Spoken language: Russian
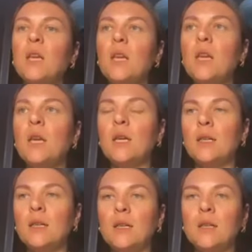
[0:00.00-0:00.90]
и
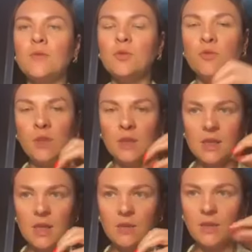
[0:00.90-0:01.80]
э, в, это,
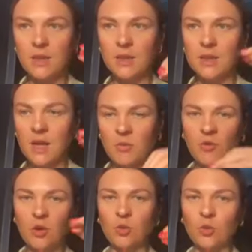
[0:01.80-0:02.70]
в, это сам,
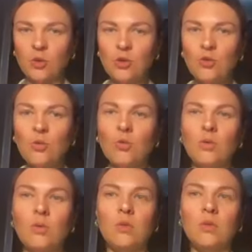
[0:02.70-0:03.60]
в эту
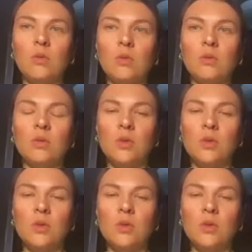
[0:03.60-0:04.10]
точку э,